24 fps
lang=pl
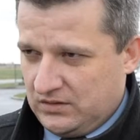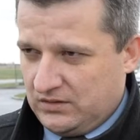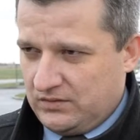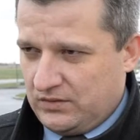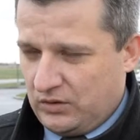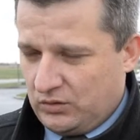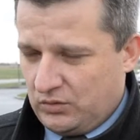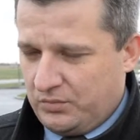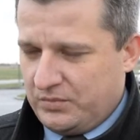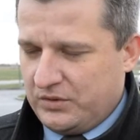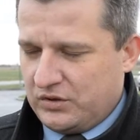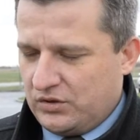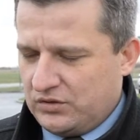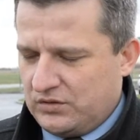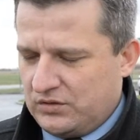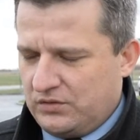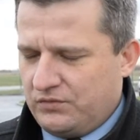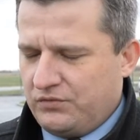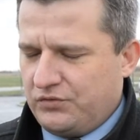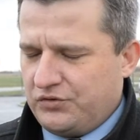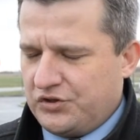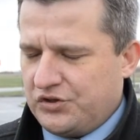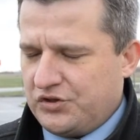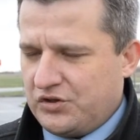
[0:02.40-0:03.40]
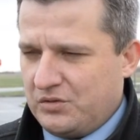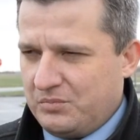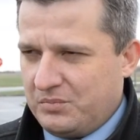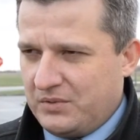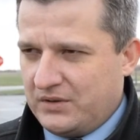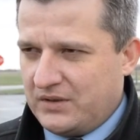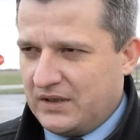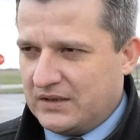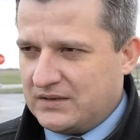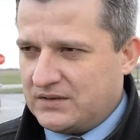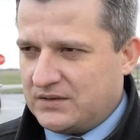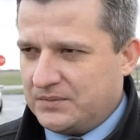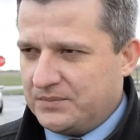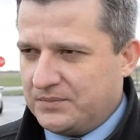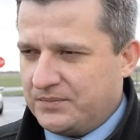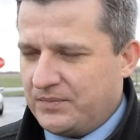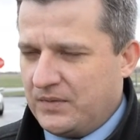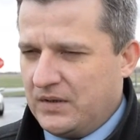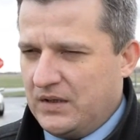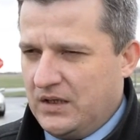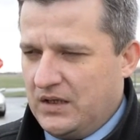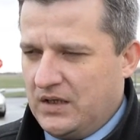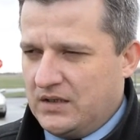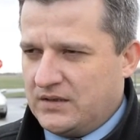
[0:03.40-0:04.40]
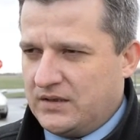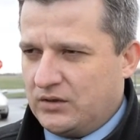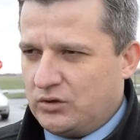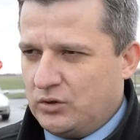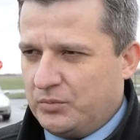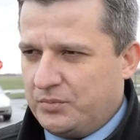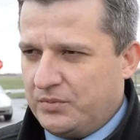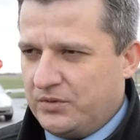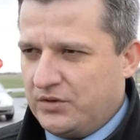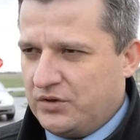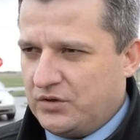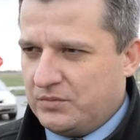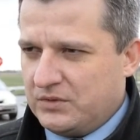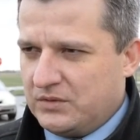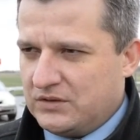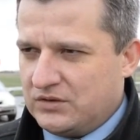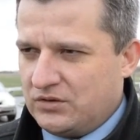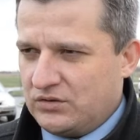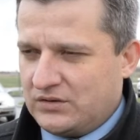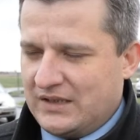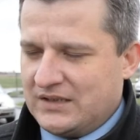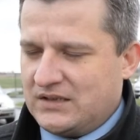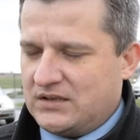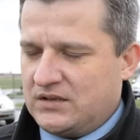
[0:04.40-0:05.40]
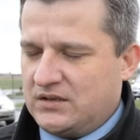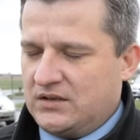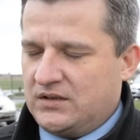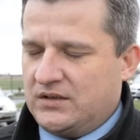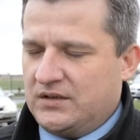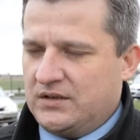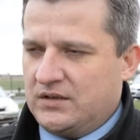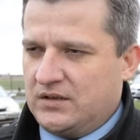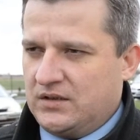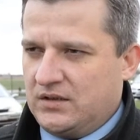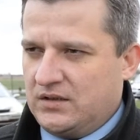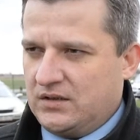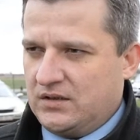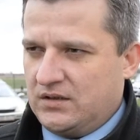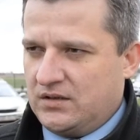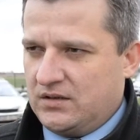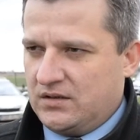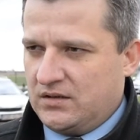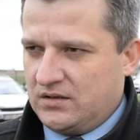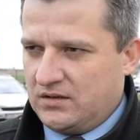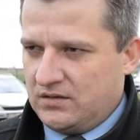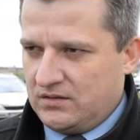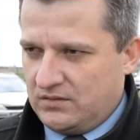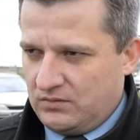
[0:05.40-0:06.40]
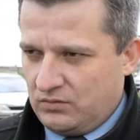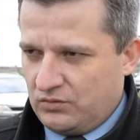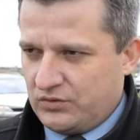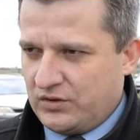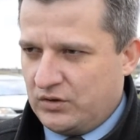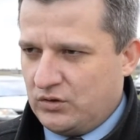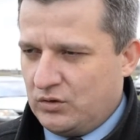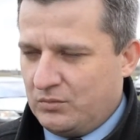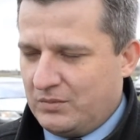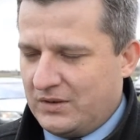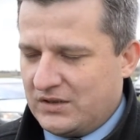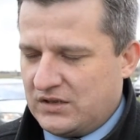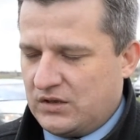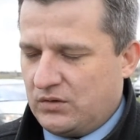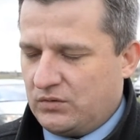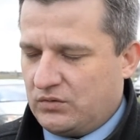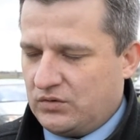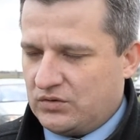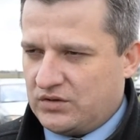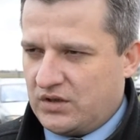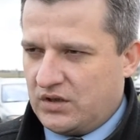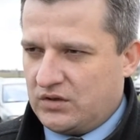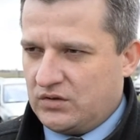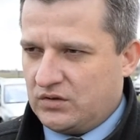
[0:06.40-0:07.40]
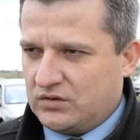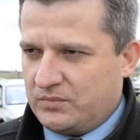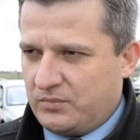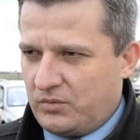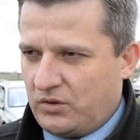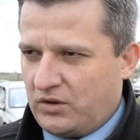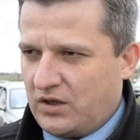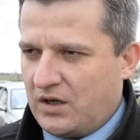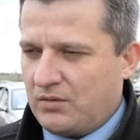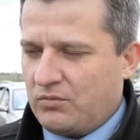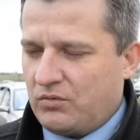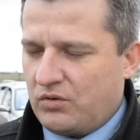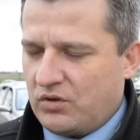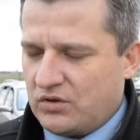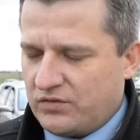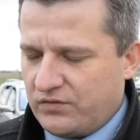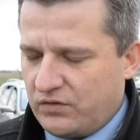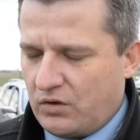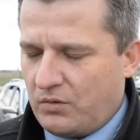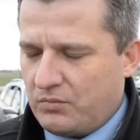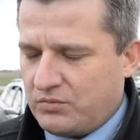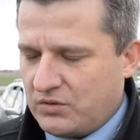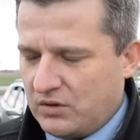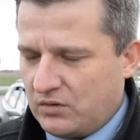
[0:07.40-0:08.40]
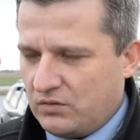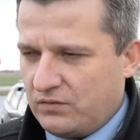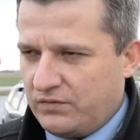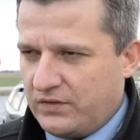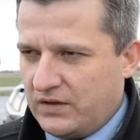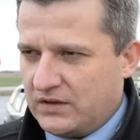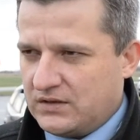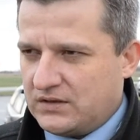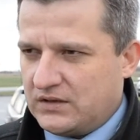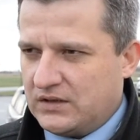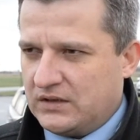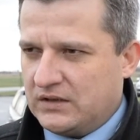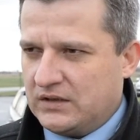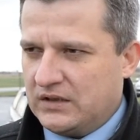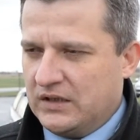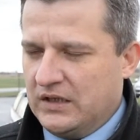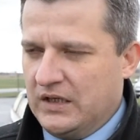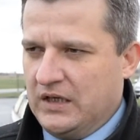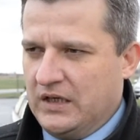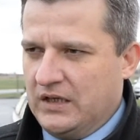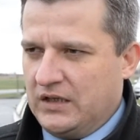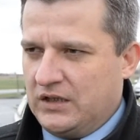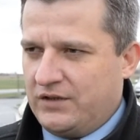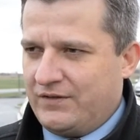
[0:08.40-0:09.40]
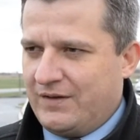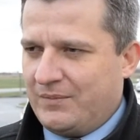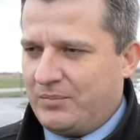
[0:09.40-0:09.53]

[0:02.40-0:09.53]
W roku bieżącym 2015 zakupiliśmy z dotacji e, Urzędu Marszałkowskiego z Programu Rozwoju Obszarów Wiejskich dwa